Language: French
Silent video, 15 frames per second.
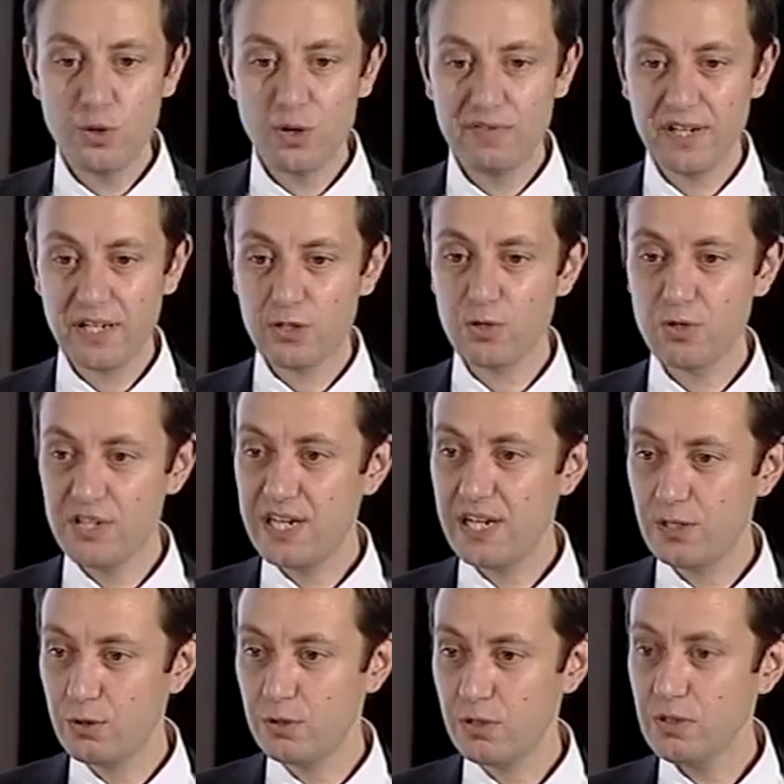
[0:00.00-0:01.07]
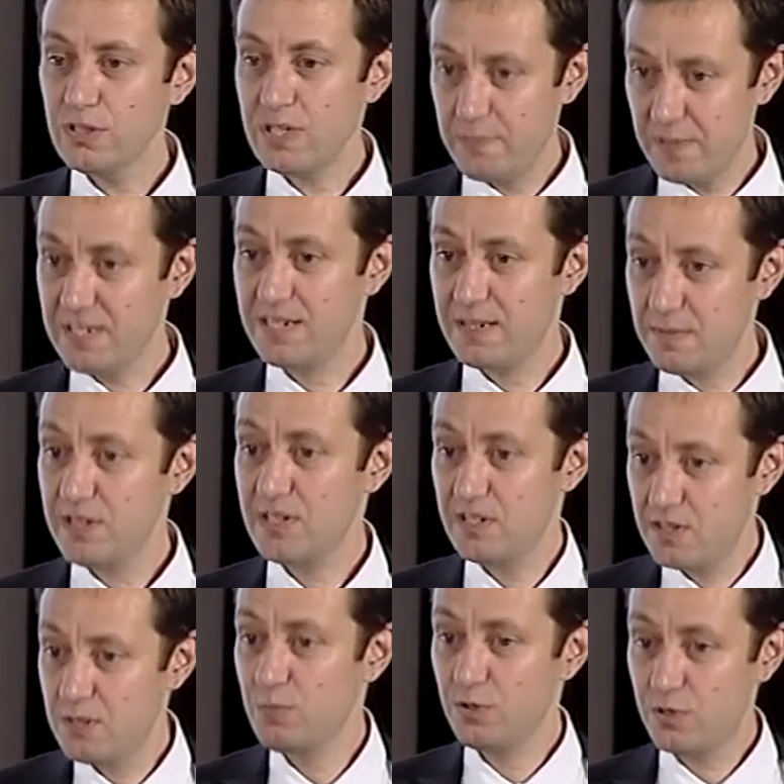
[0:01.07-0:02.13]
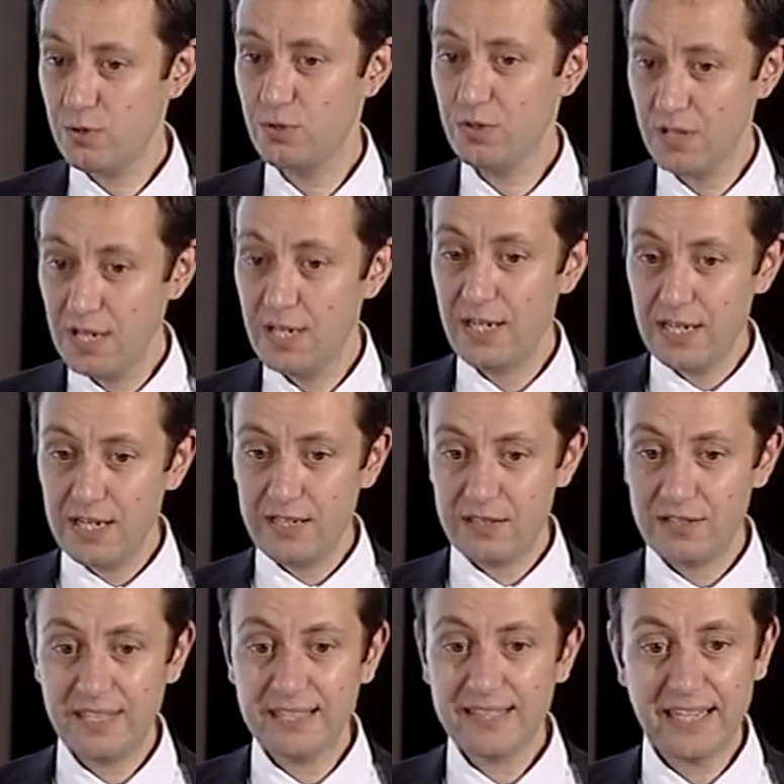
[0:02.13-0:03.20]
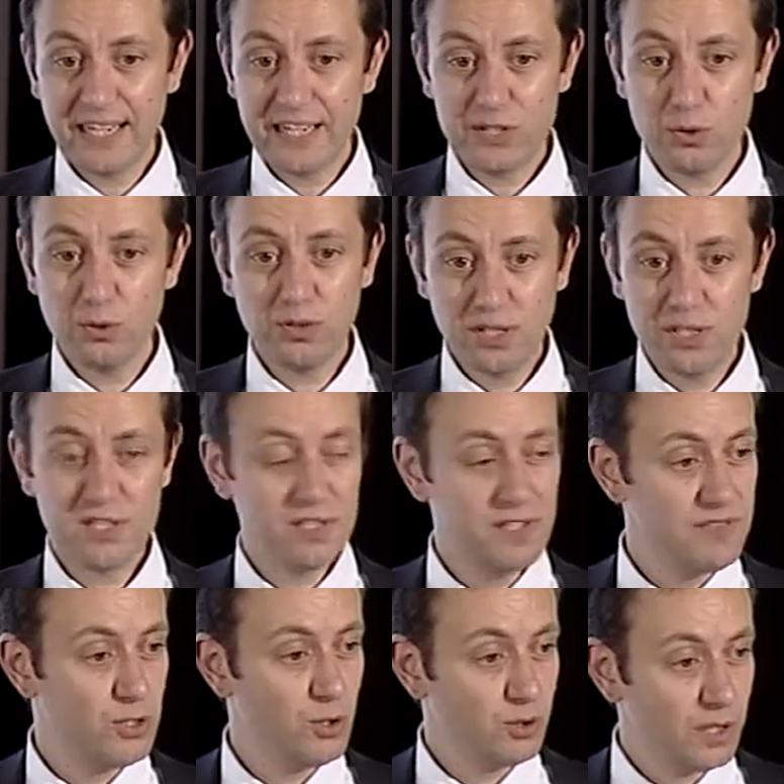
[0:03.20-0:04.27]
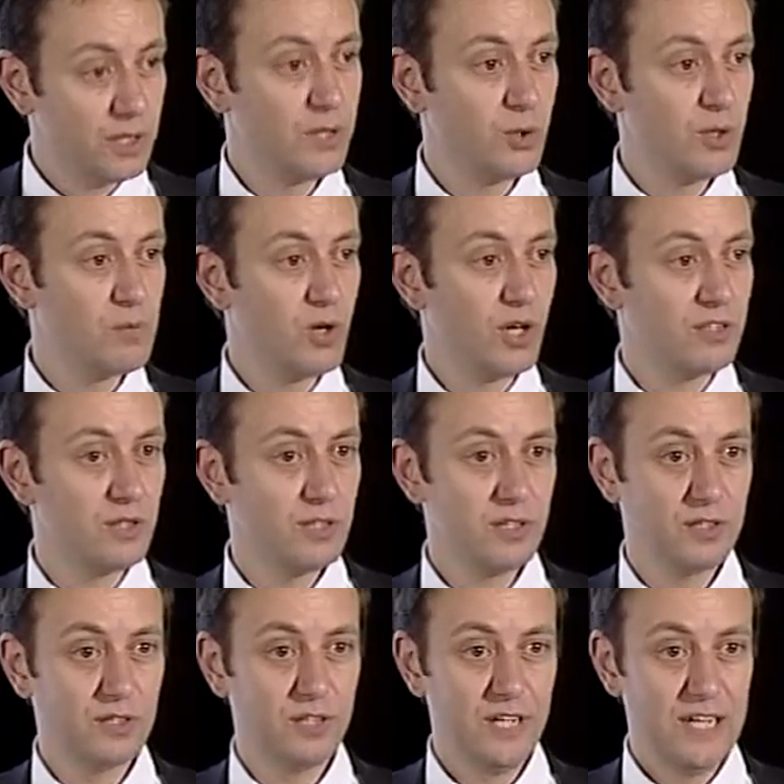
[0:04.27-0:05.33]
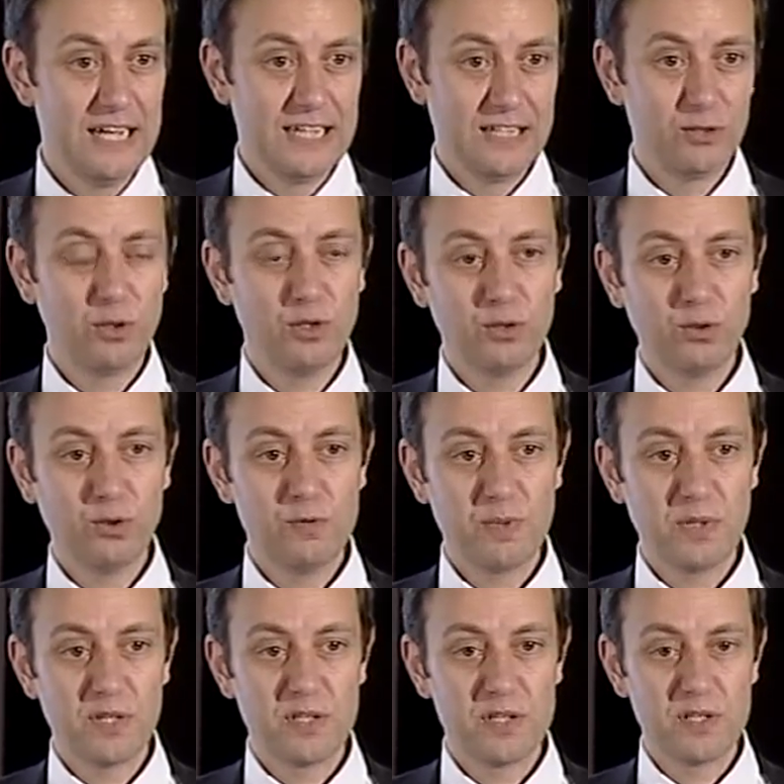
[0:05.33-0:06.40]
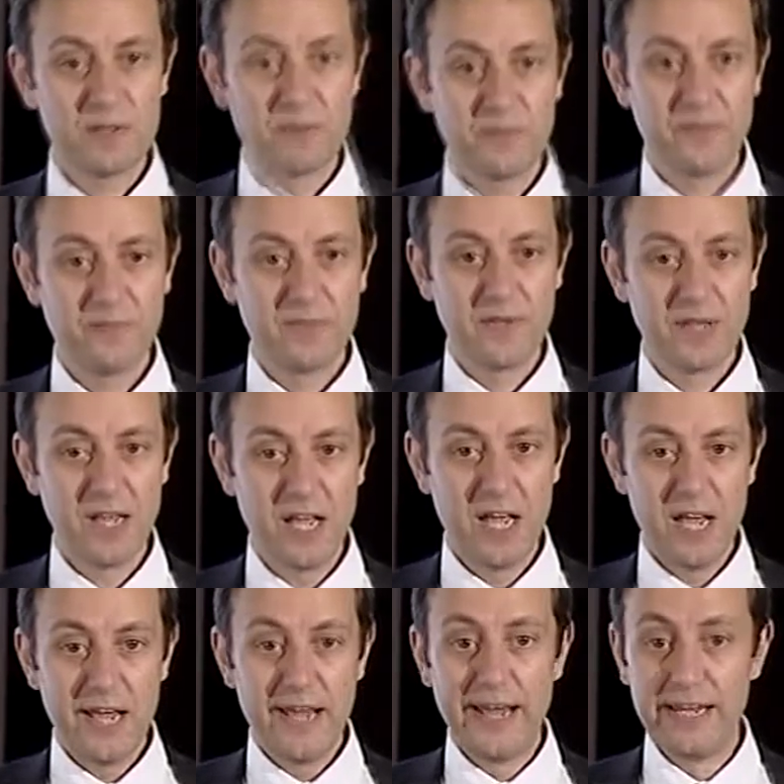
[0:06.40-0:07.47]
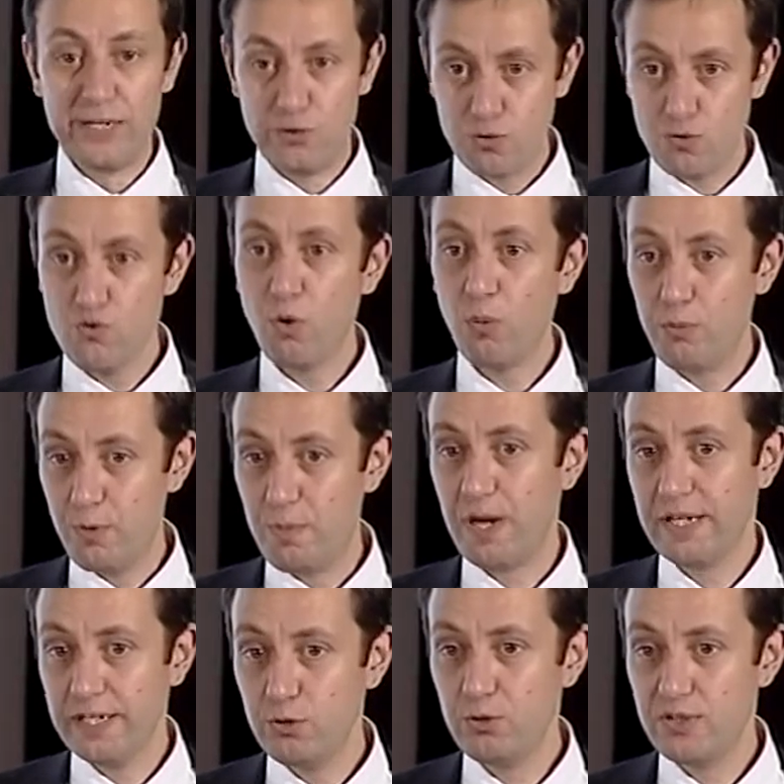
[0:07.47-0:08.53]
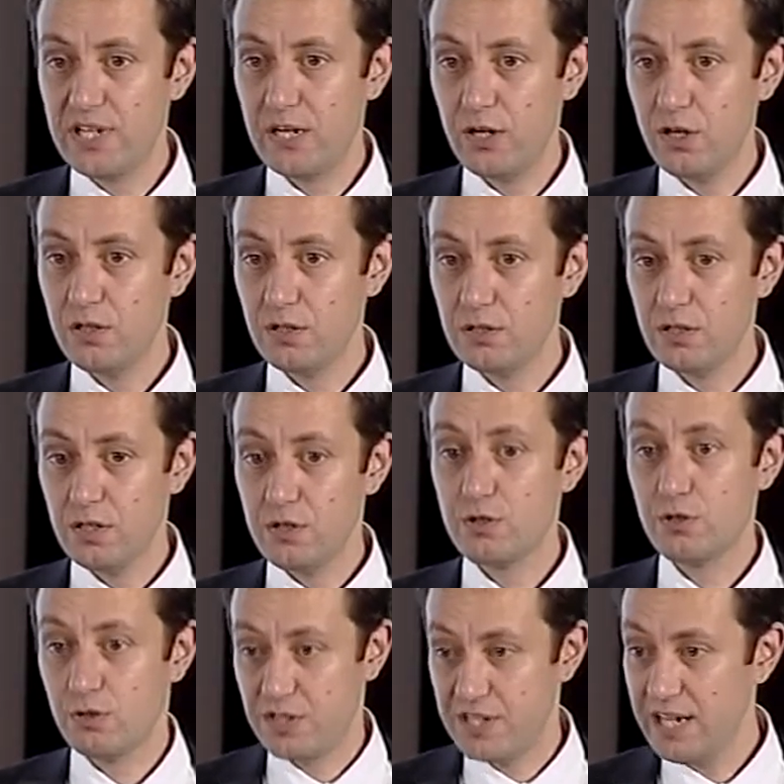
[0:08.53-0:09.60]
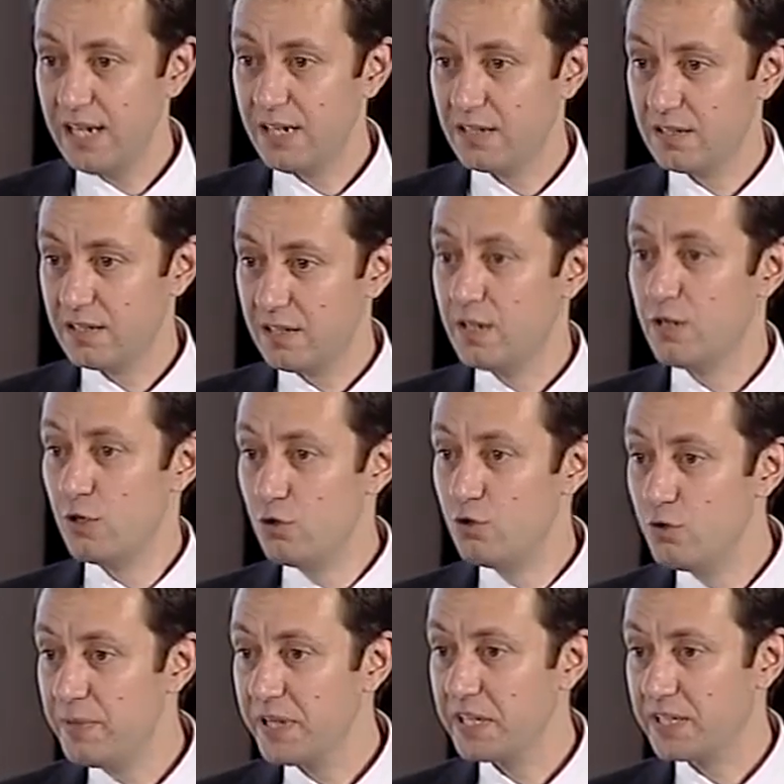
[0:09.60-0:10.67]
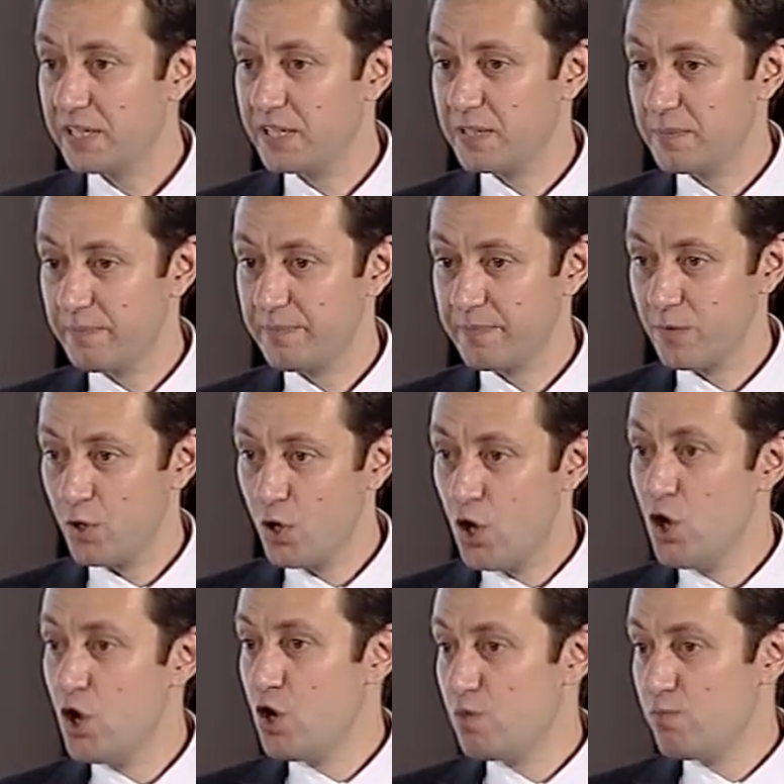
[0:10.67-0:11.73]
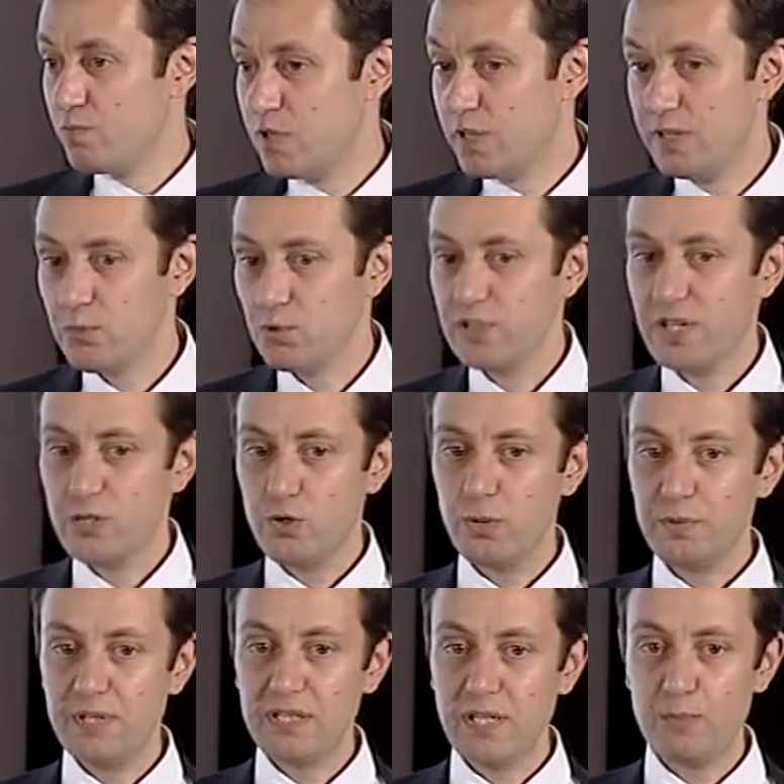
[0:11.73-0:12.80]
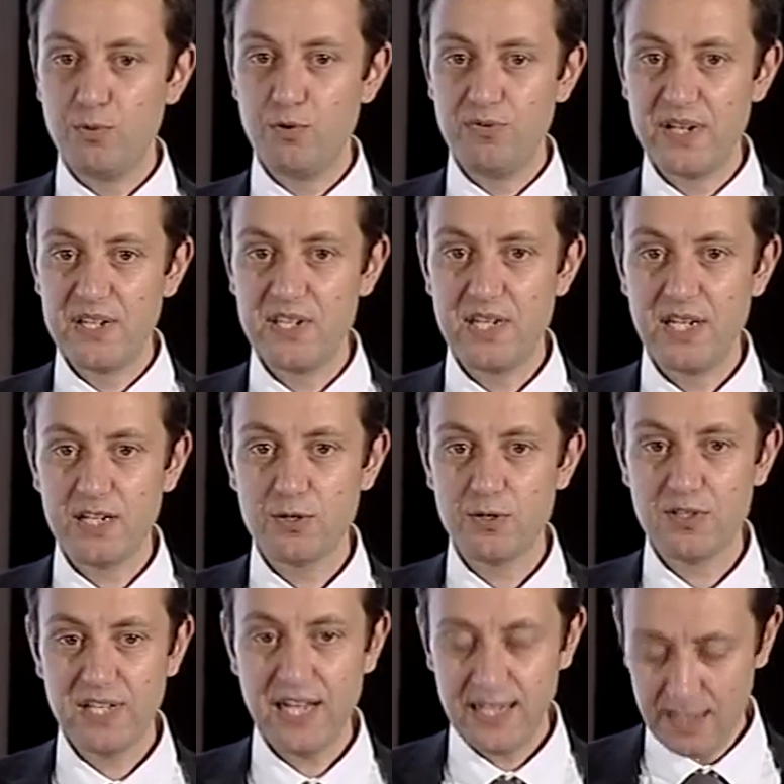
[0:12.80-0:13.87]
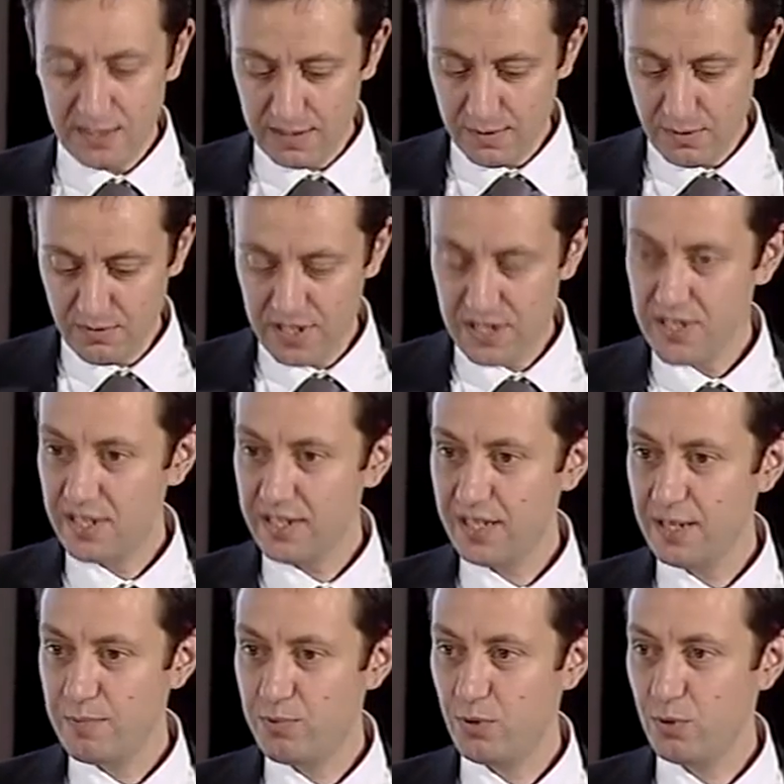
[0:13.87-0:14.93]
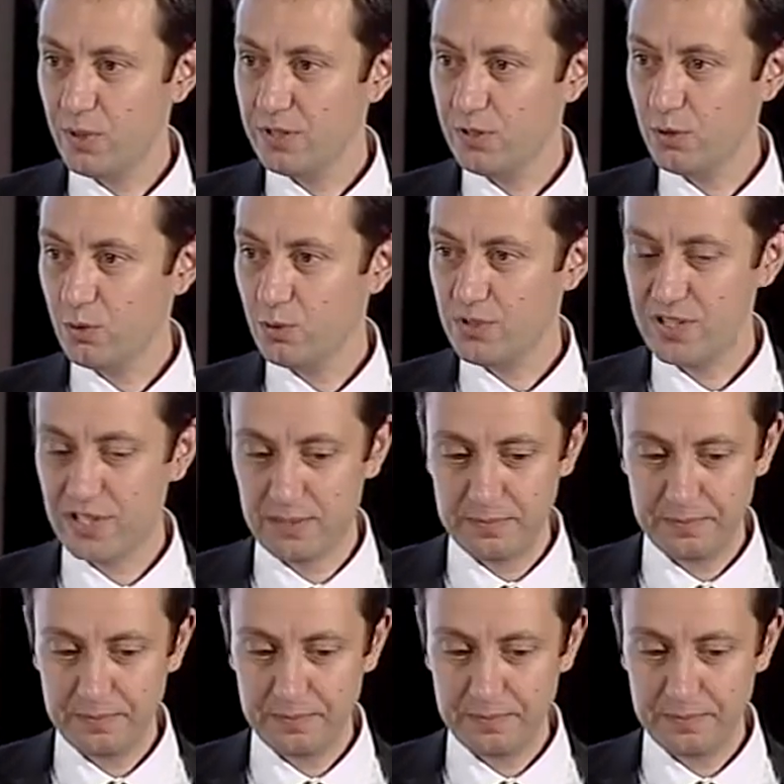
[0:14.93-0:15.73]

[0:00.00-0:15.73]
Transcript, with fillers: avec social dedans, c'est parce que c'est bien cette dimension euh, d'interaction entre les individus, entre les collaborateurs de l'entreprise. Et du coup, on peut parler de dialogue social numérique. La démonstration est peut-être un peu facile à ce stade, on va essayer d'aller plus loin dans le constat.